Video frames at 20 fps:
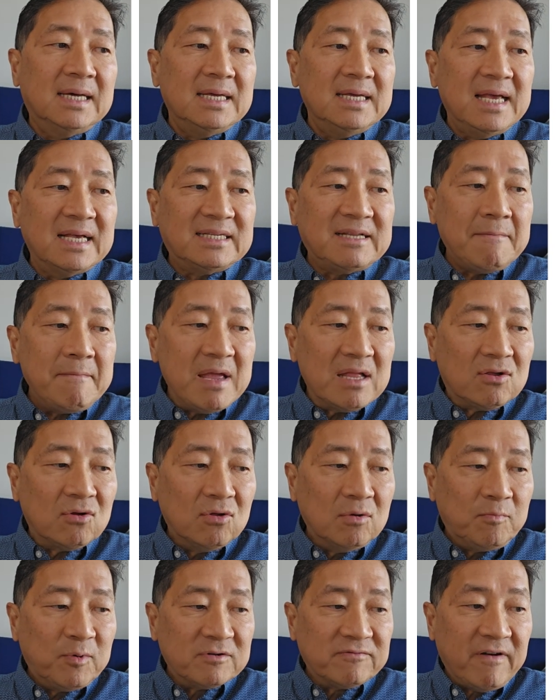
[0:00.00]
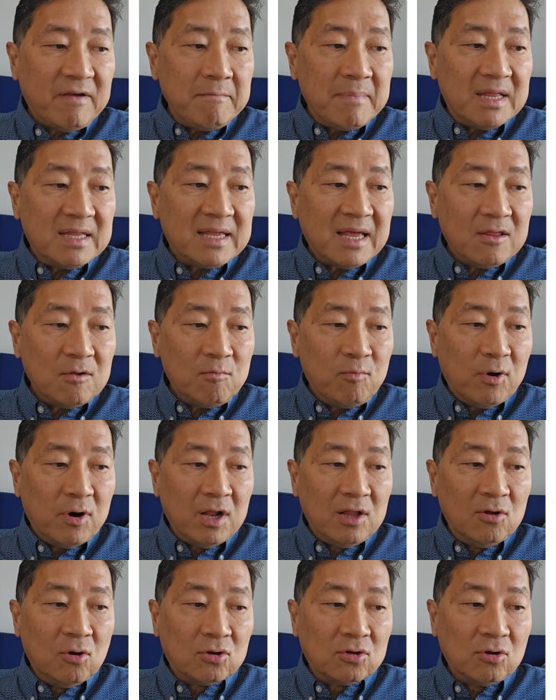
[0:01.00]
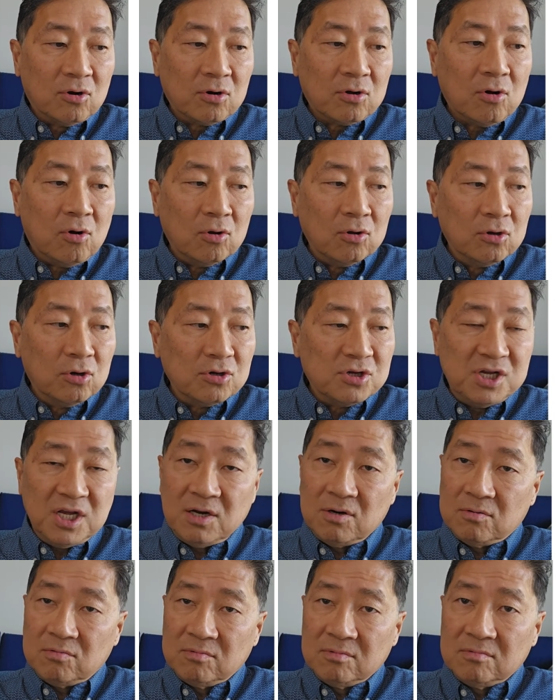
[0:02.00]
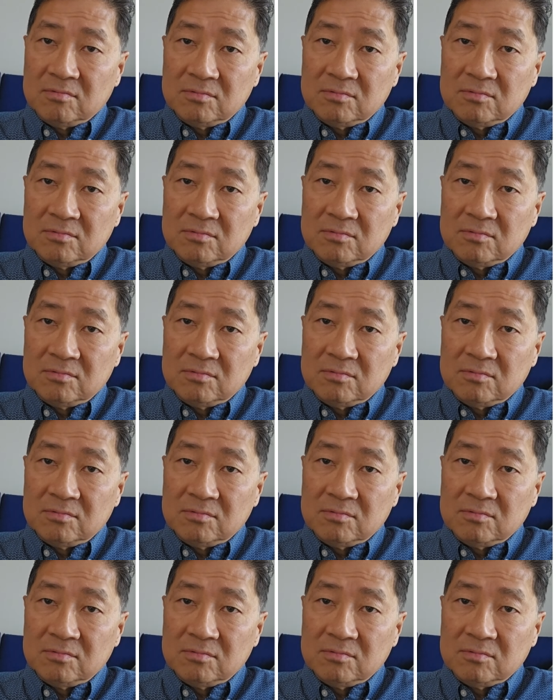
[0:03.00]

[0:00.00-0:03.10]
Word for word: Y este método pues, fue inventado por el doctor Kondo Jiro,